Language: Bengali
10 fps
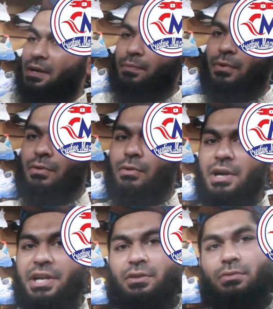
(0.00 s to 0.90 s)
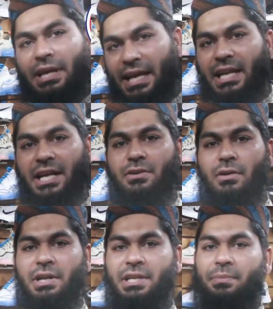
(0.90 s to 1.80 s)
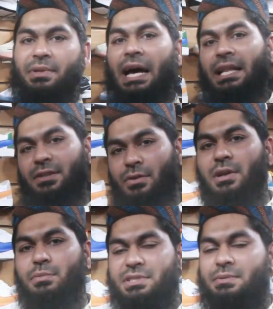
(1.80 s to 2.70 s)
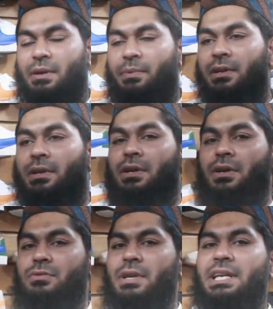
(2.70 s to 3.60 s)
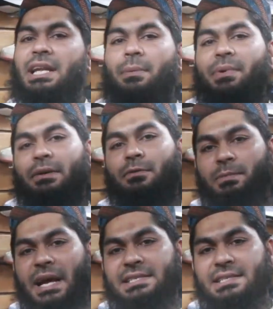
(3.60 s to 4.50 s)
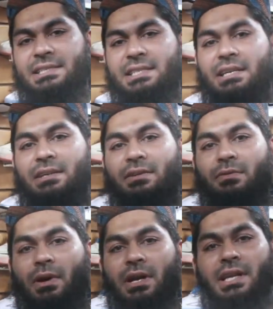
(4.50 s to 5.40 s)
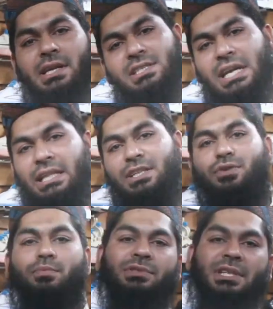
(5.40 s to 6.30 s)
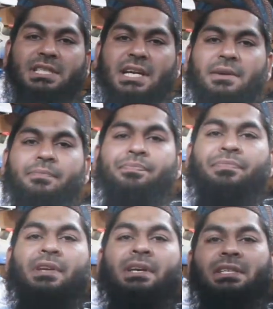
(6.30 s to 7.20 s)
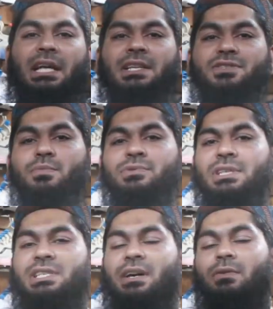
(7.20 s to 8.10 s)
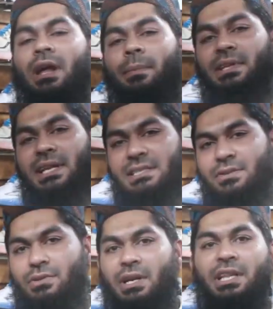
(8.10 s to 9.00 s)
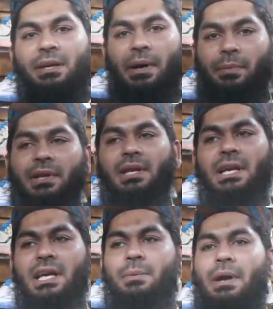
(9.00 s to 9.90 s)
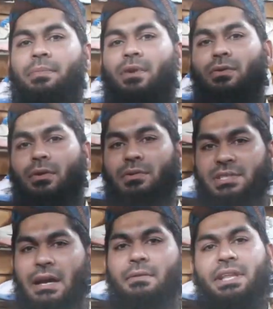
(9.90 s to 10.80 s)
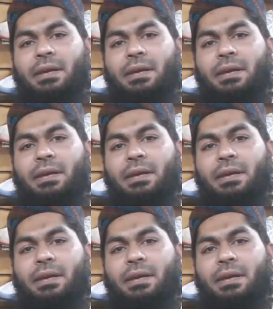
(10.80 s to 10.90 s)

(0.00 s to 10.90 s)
এটার কোয়ালিটি কিন্তু এ গ্রেড কোয়ালিটি আপনারা হাতে ধরলে বুঝতে পারবেন তো এটার আমরা এখন প্রাইস দিচ্ছি অনলি সাতাইশশো পঞ্চাশ টাকা সাতাইশশো পঞ্চাশ টাকা হলে আমাদের কাছে যদি নিতে পারবেন এবং আমাদের অন্য অন্য জায়গাও